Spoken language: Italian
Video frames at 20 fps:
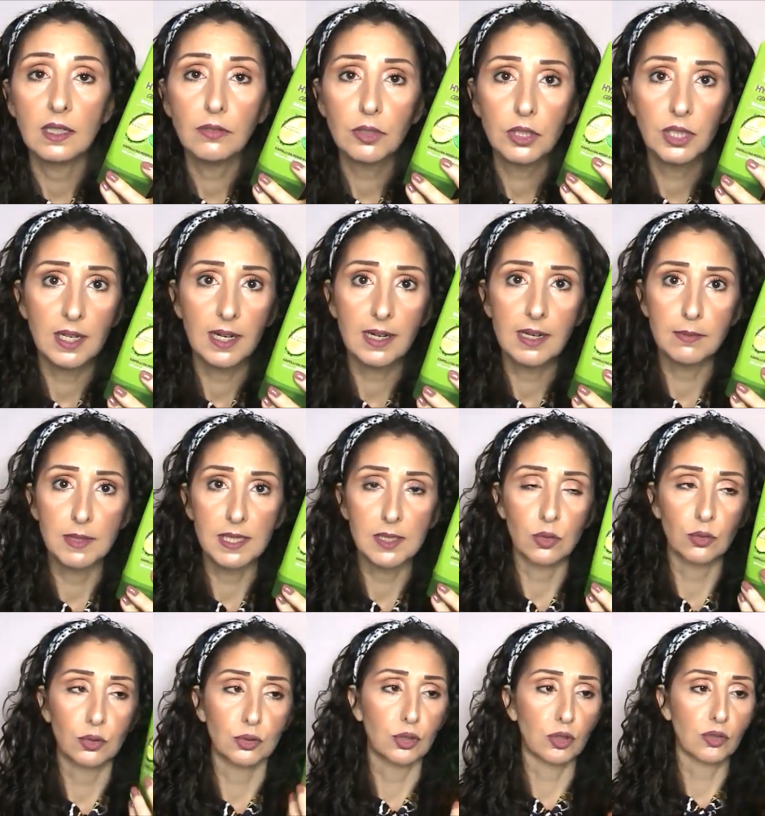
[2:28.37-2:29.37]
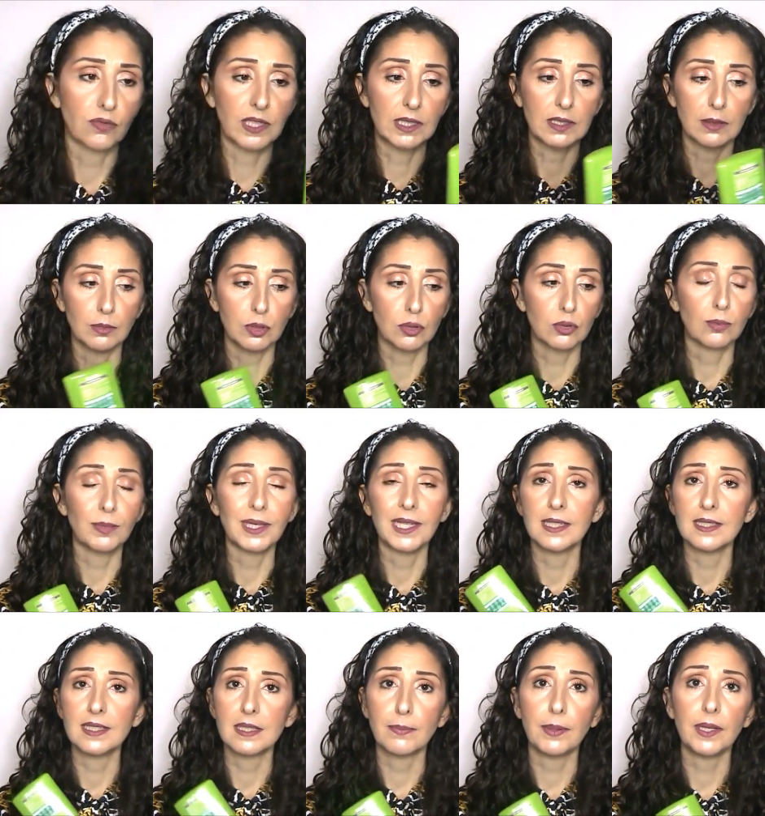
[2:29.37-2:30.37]
devo dire che mi sono trovata molto
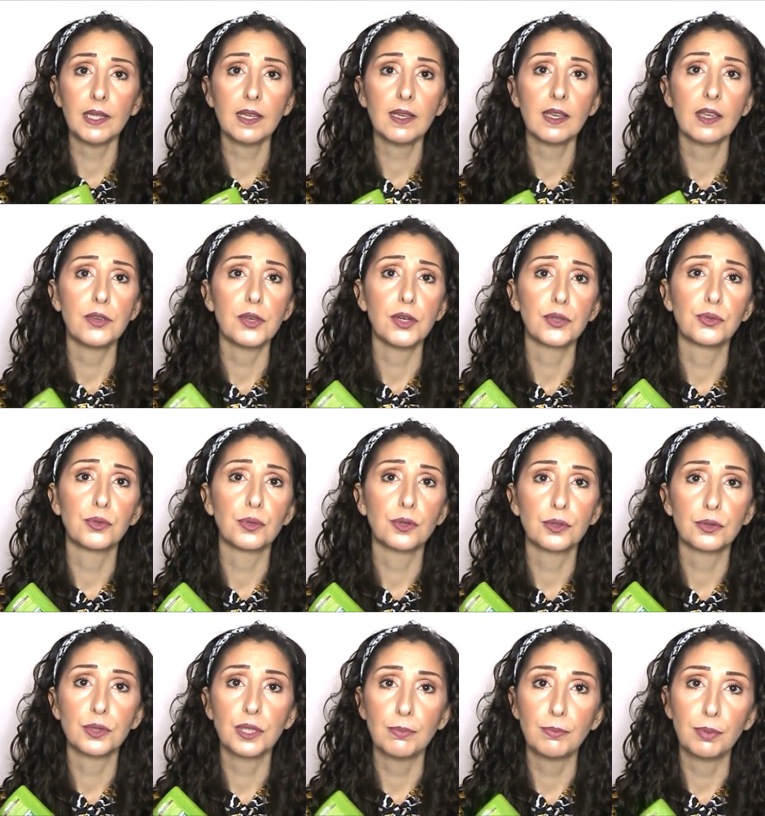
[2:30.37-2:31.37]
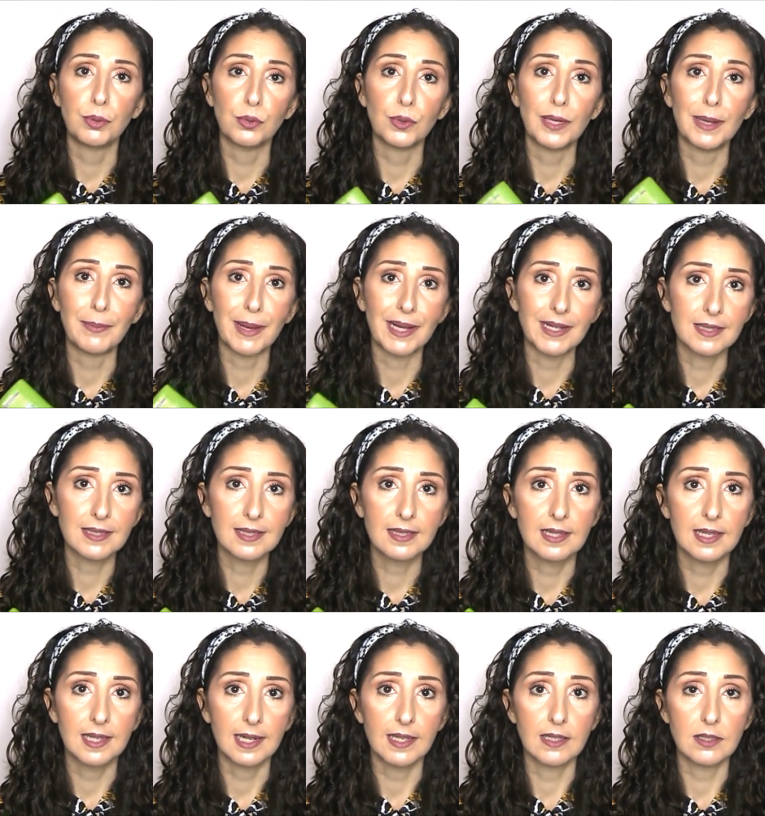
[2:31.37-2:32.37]
bene sapete che io adoro di più le
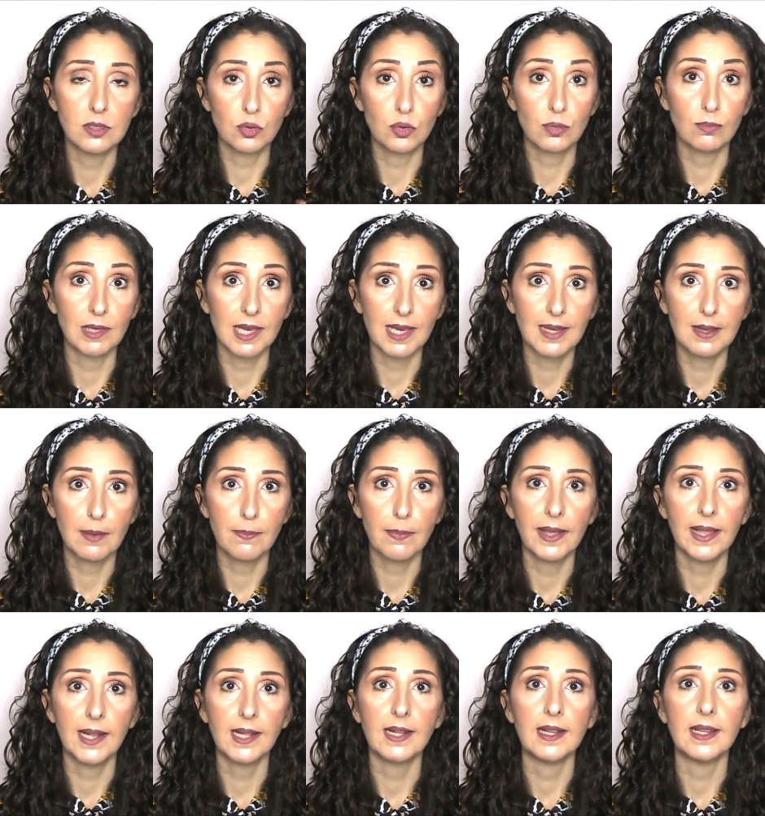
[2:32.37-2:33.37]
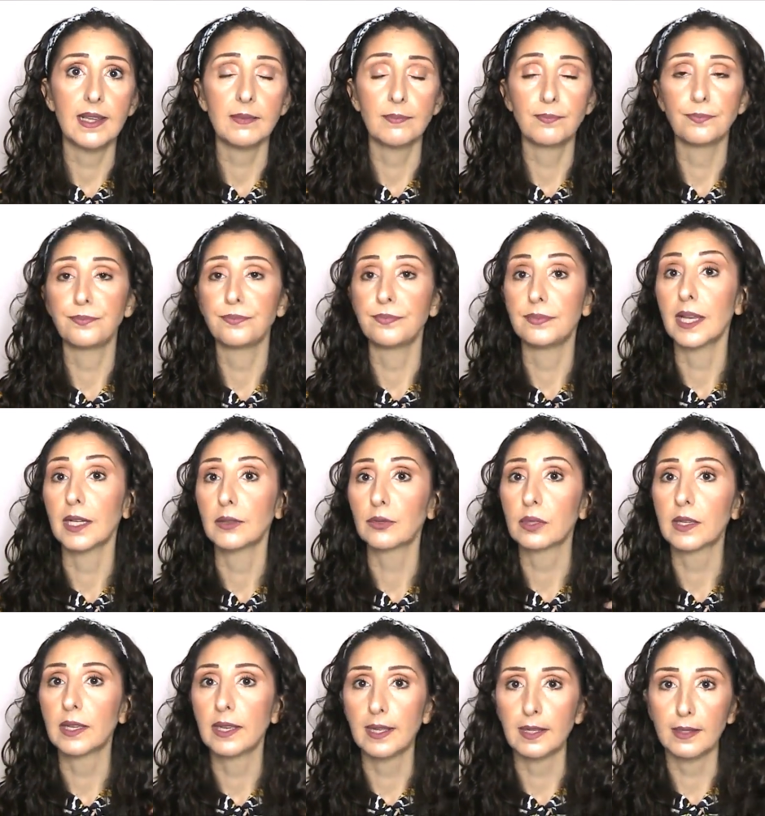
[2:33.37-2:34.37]
maschere sui miei capelli mm,
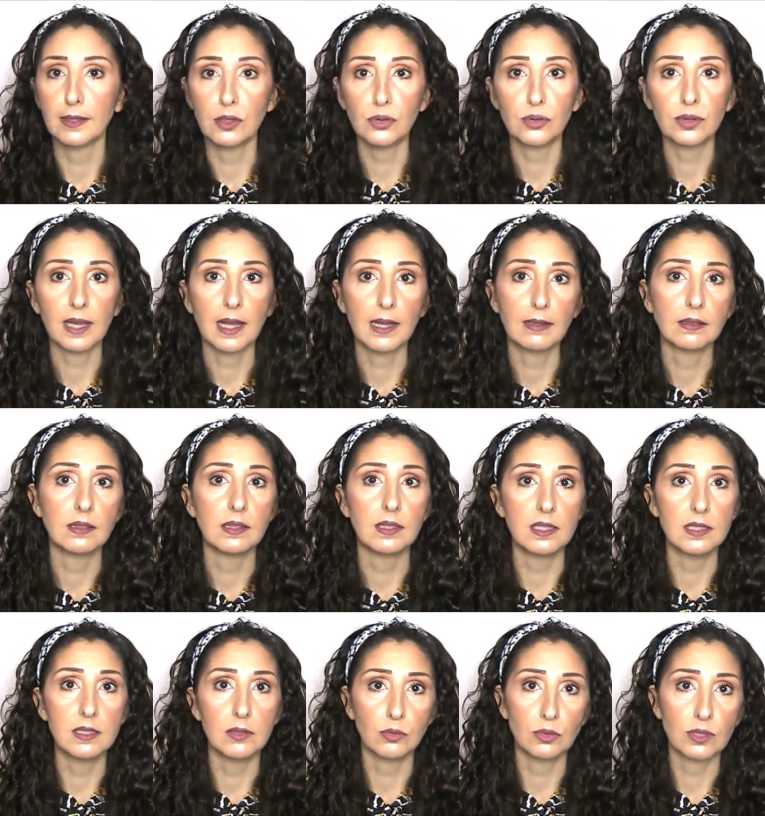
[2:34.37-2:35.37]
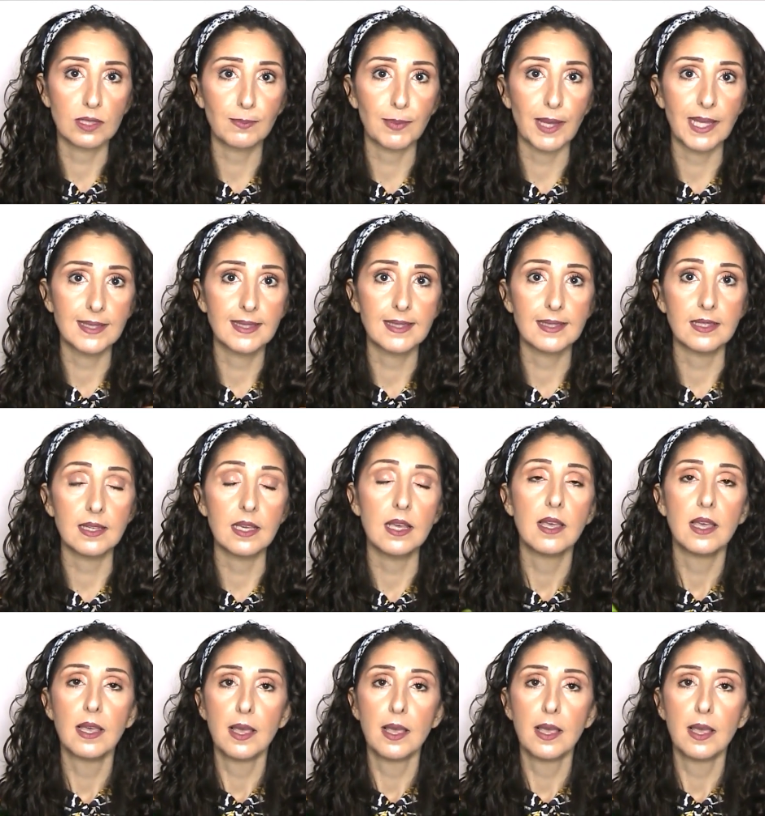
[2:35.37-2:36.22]
dato che ne ho tanti sono spessi